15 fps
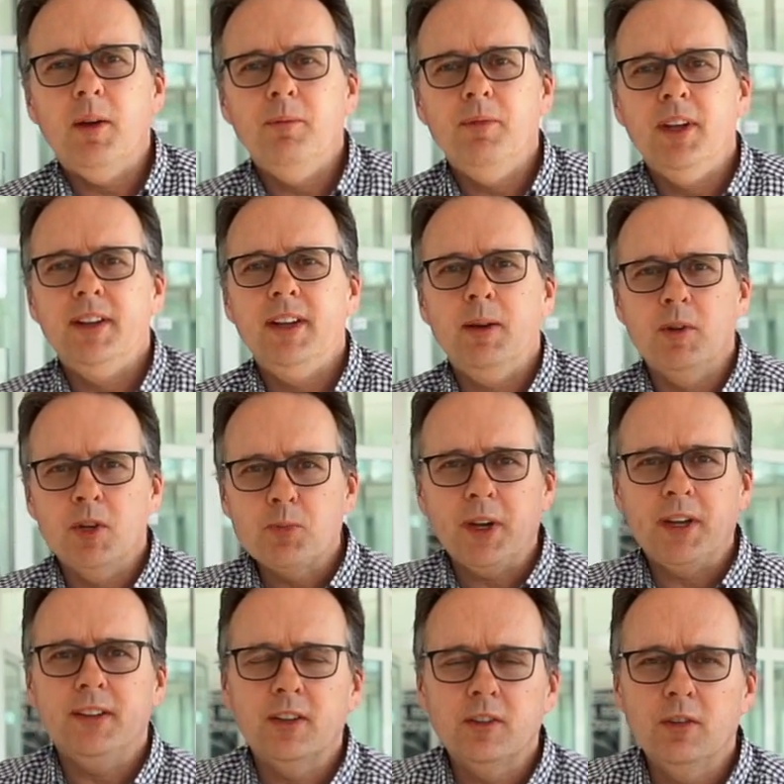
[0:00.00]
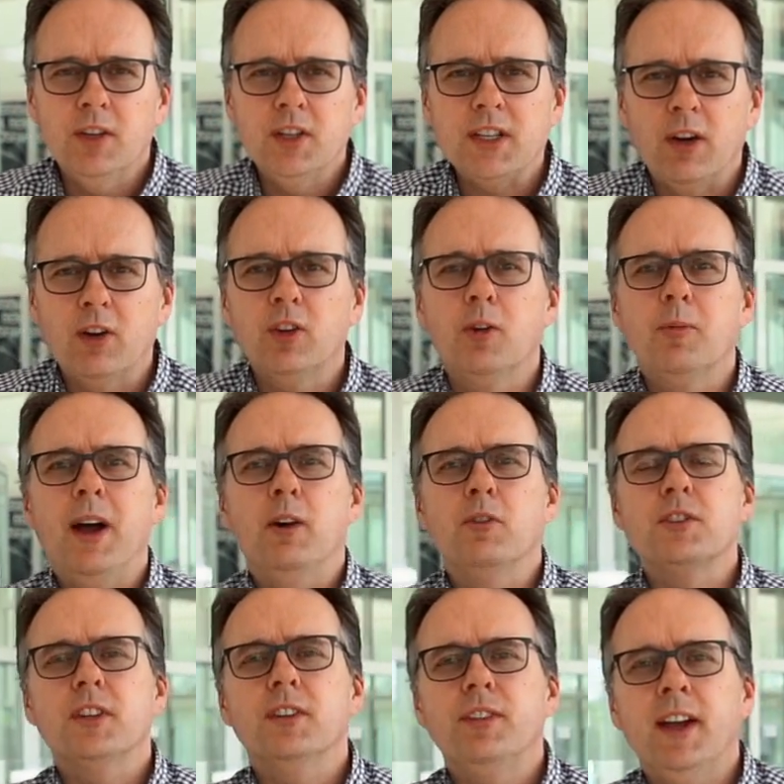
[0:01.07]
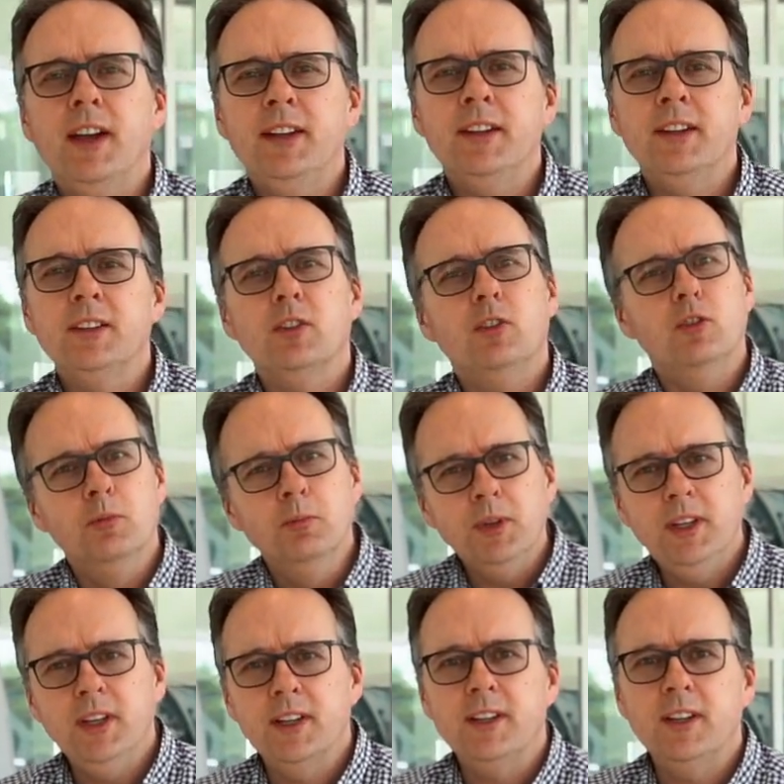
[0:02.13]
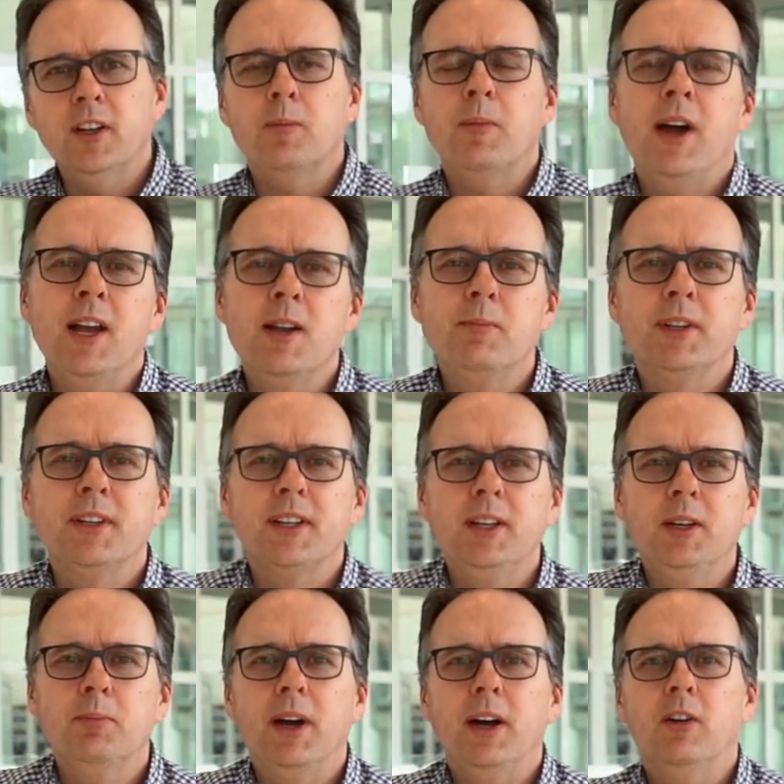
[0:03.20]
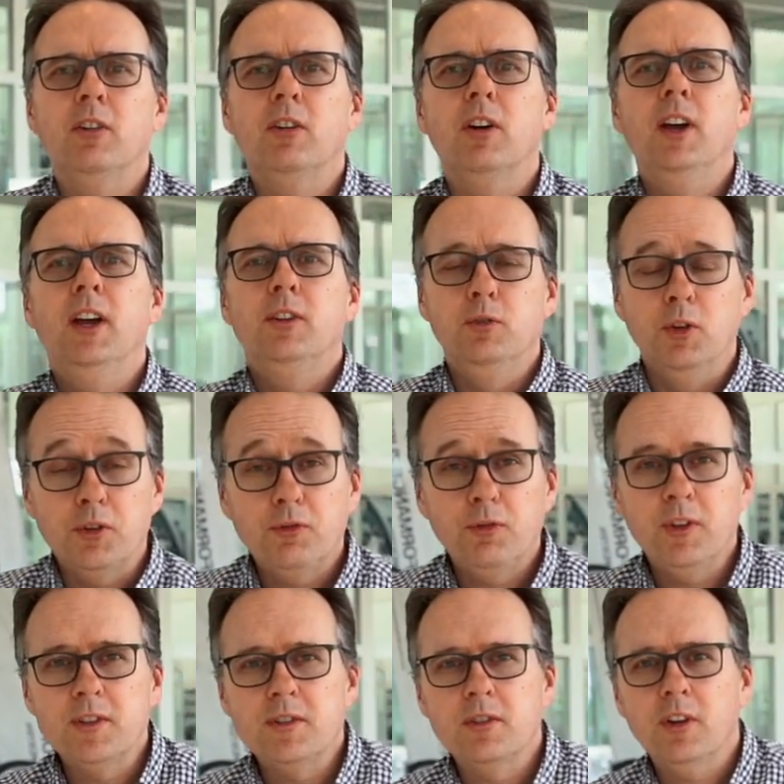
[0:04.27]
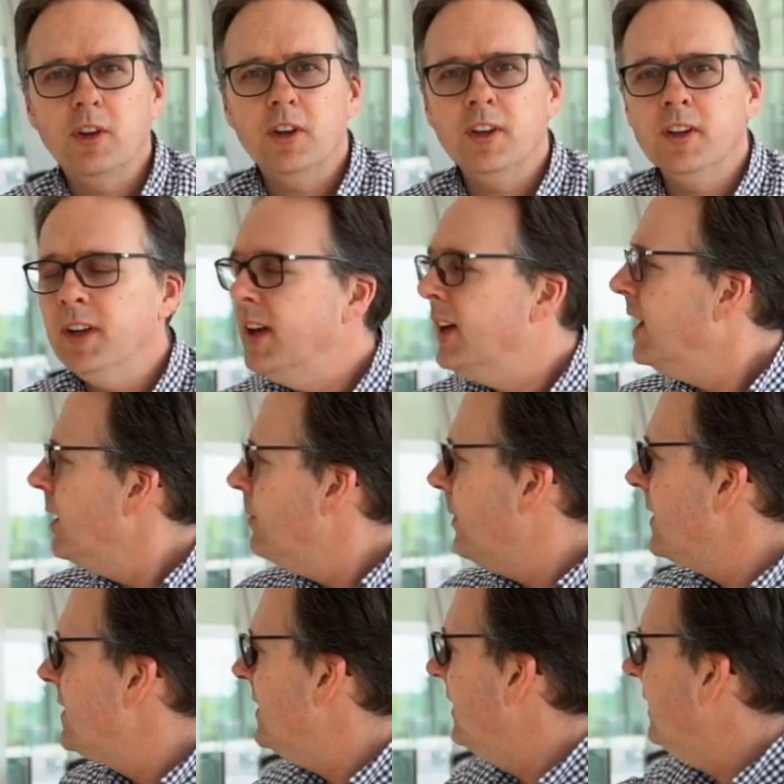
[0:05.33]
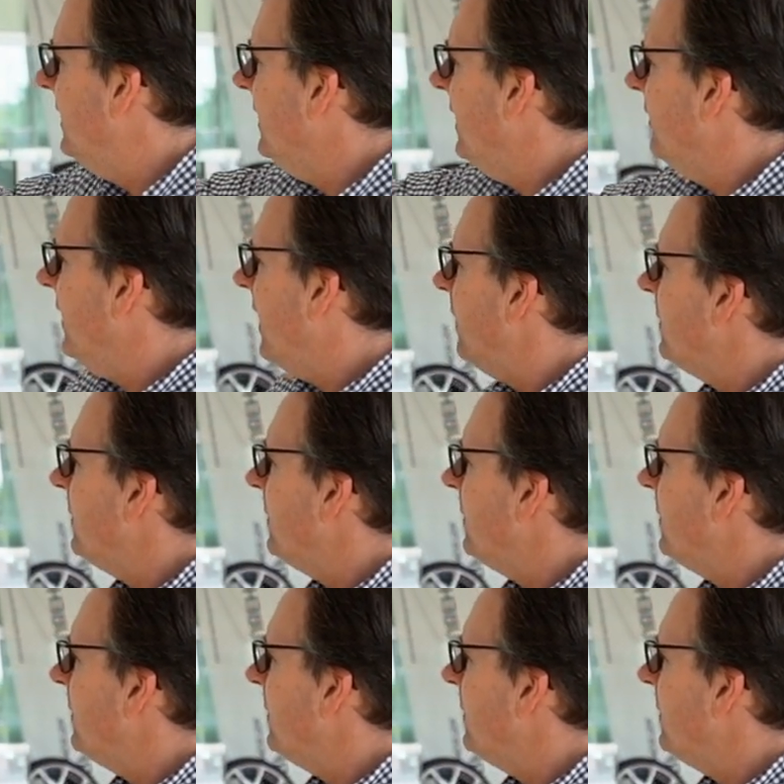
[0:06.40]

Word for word: haben wir dementsprechend natürlich auch nochmal ausgeweitet, um hier den normalen Betrieb auch durchführen zu können. Man sieht hier, wir